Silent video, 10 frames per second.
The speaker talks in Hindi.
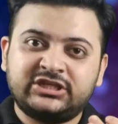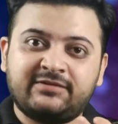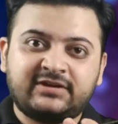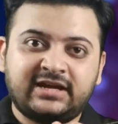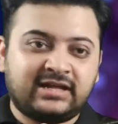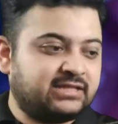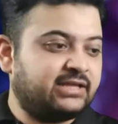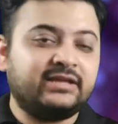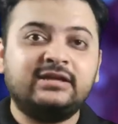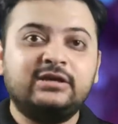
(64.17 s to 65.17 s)
शाफ्ट कहलाता
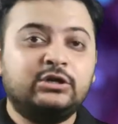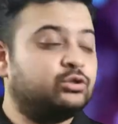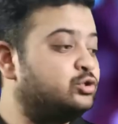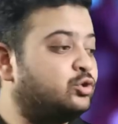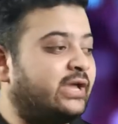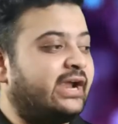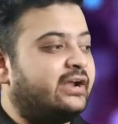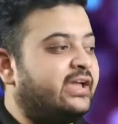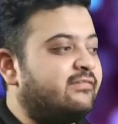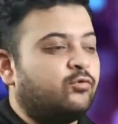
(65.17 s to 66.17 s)
है तो जो हेड
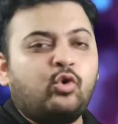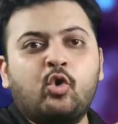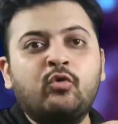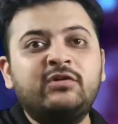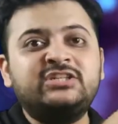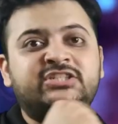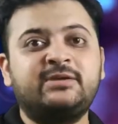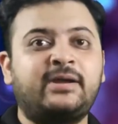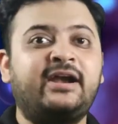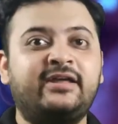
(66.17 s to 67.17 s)
है वो ओवल
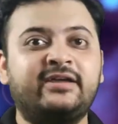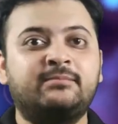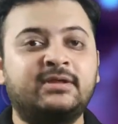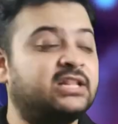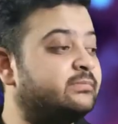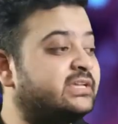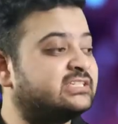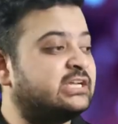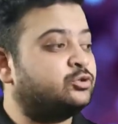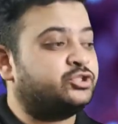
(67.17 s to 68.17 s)
शेप हेड है मतलब
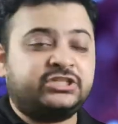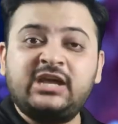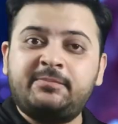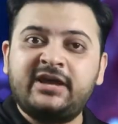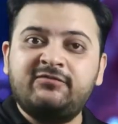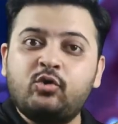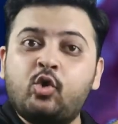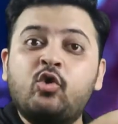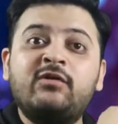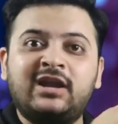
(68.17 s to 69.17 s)
इसका जो शेप है वो
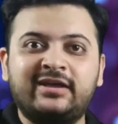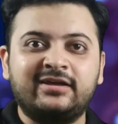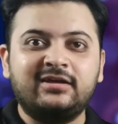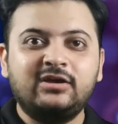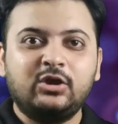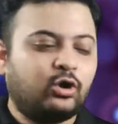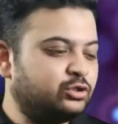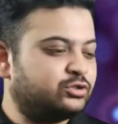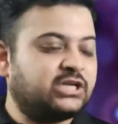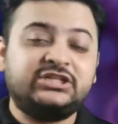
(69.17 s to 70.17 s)
ओवल है
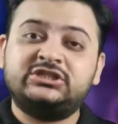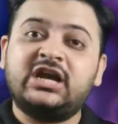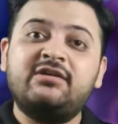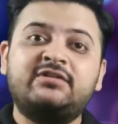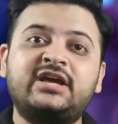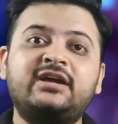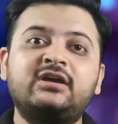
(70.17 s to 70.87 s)
और जो इसका शाफ्ट है